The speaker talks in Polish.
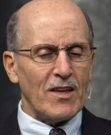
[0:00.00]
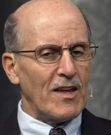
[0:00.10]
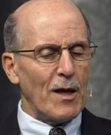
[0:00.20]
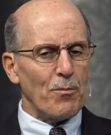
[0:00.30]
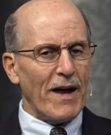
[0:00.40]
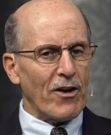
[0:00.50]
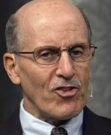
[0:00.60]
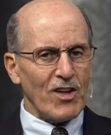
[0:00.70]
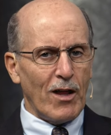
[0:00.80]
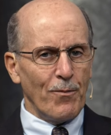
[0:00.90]
Jeśli nie
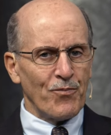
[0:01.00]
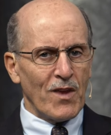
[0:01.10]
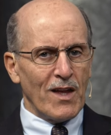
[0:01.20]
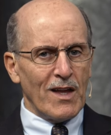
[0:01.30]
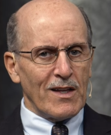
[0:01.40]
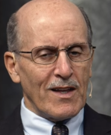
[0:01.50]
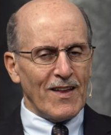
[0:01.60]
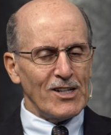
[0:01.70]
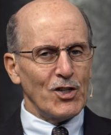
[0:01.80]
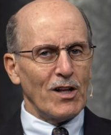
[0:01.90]
będziemy z nim
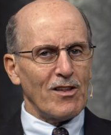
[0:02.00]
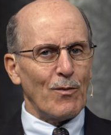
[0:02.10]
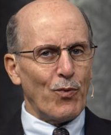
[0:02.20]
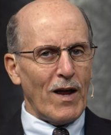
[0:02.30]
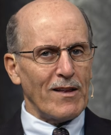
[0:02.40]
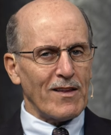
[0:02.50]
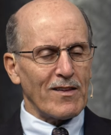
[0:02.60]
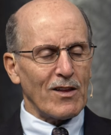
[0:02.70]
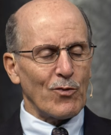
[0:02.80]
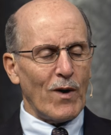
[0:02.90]
współpracować, zabronią
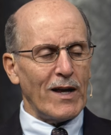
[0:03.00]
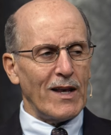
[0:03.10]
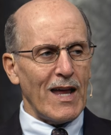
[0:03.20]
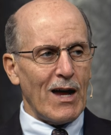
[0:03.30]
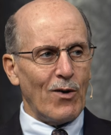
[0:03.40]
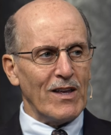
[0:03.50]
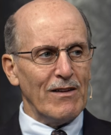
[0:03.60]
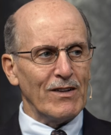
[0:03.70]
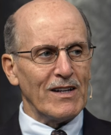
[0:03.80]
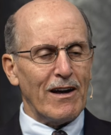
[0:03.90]
nam kupować i
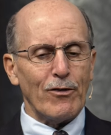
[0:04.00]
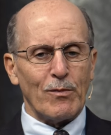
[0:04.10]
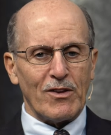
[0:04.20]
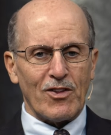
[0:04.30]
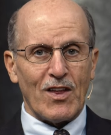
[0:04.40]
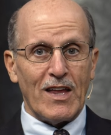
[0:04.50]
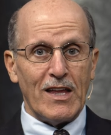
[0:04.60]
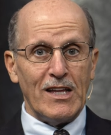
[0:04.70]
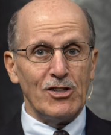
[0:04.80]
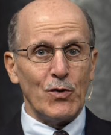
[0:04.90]
sprzedawać.
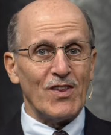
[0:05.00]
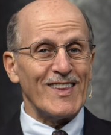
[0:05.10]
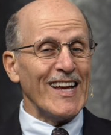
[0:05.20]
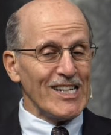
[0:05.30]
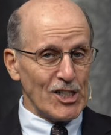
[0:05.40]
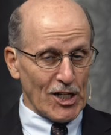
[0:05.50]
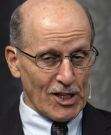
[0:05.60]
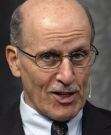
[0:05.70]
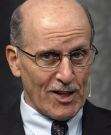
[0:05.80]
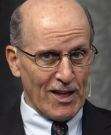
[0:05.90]
Nie powinno nas to
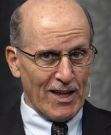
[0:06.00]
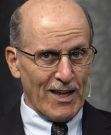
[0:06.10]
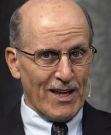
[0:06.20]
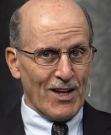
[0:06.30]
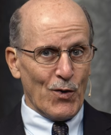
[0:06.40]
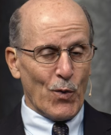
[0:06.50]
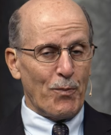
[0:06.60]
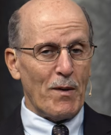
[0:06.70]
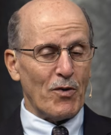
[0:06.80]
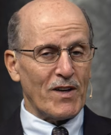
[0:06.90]
zaskoczyć, ponieważ
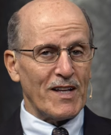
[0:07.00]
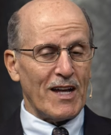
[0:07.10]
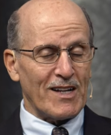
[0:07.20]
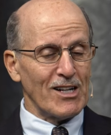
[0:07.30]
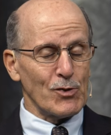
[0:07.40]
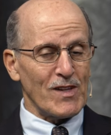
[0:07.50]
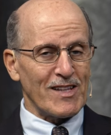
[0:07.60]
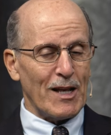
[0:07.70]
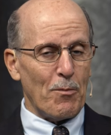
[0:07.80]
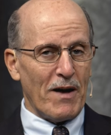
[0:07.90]
nawet teraz rządy
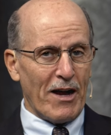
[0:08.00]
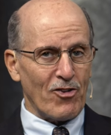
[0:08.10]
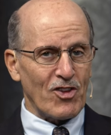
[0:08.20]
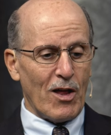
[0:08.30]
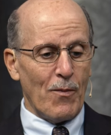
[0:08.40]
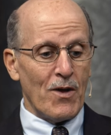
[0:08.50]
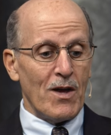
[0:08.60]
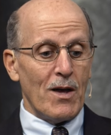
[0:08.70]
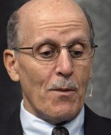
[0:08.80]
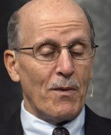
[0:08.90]
nakładają sankcje
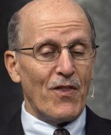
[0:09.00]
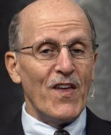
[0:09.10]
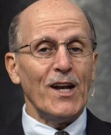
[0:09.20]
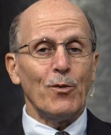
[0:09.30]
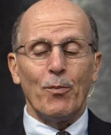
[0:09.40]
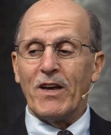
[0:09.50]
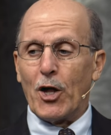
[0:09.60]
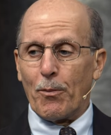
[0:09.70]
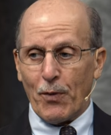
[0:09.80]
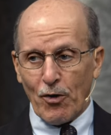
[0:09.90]
polegające na tym,
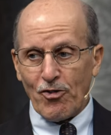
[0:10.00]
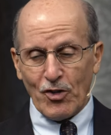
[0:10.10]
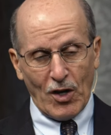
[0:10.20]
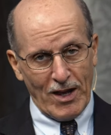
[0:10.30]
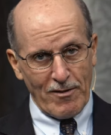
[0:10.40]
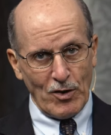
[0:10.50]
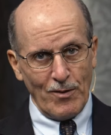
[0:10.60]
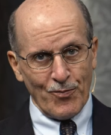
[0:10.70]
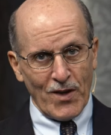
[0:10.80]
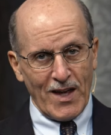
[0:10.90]
że kraje nie
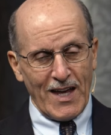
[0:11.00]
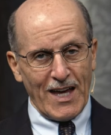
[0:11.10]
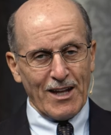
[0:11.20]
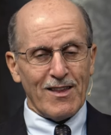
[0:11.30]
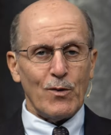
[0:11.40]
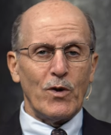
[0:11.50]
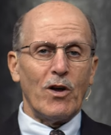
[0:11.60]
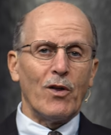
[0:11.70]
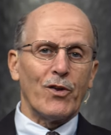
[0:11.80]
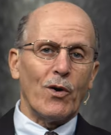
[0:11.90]
mogą kupować ani
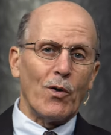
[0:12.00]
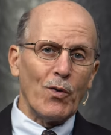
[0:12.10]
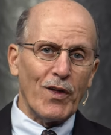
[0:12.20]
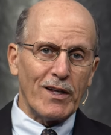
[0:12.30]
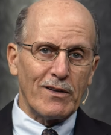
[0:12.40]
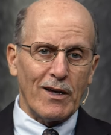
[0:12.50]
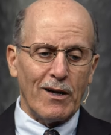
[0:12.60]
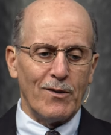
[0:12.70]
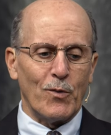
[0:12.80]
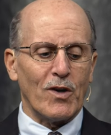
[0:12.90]
sprzedawać, uh,
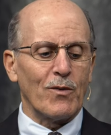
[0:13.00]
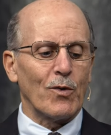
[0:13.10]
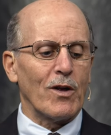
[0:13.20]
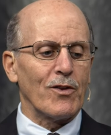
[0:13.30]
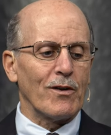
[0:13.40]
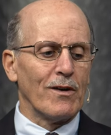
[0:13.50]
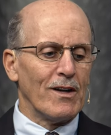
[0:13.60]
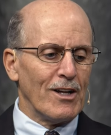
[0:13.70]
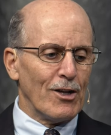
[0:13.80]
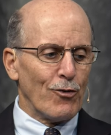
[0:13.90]
ale wtedy będzie się to
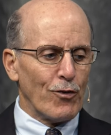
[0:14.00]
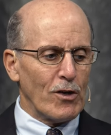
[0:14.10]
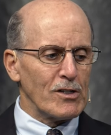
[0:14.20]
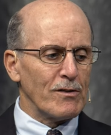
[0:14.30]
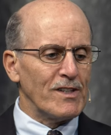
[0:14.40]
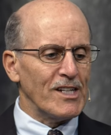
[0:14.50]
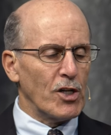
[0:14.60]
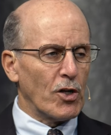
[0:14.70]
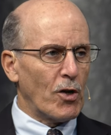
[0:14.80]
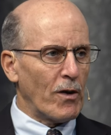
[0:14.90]
działo na poziomie
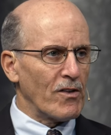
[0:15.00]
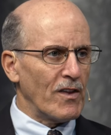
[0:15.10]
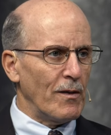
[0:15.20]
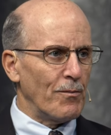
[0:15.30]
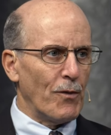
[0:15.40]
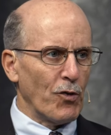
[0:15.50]
osobistym.